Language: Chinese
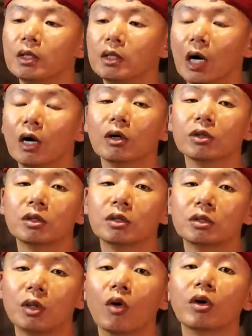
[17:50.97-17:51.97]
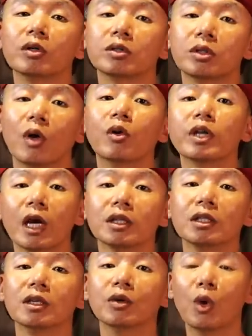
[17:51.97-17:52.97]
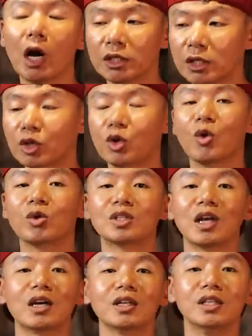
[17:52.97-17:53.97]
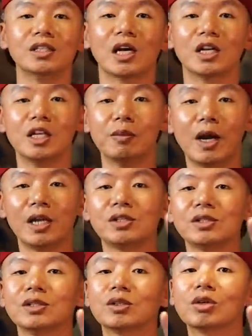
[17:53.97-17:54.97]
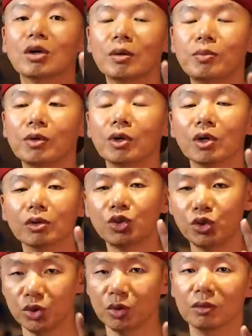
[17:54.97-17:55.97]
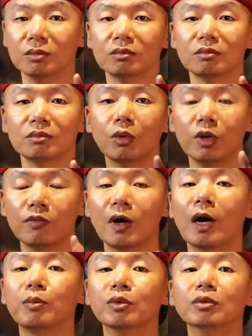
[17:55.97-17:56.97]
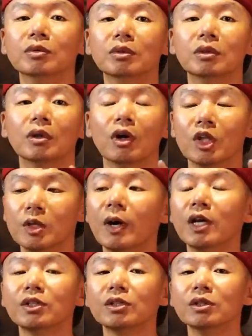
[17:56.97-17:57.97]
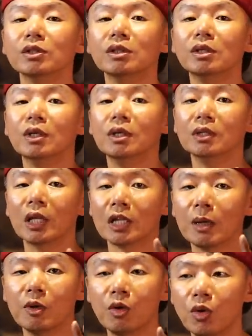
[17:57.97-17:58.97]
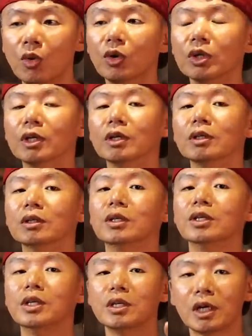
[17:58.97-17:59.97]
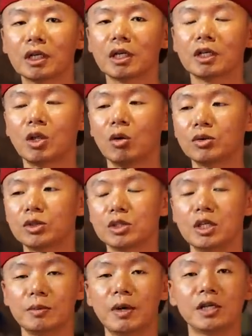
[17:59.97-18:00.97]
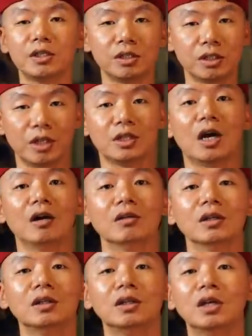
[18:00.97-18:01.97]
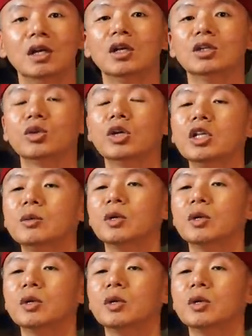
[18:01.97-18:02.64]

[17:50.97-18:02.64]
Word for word: 然后同同样的，我还是要工商一下，礼拜四 GoPro 九会发布哦，礼拜四。那他们货呢，应该在同时礼拜四也到了，所以你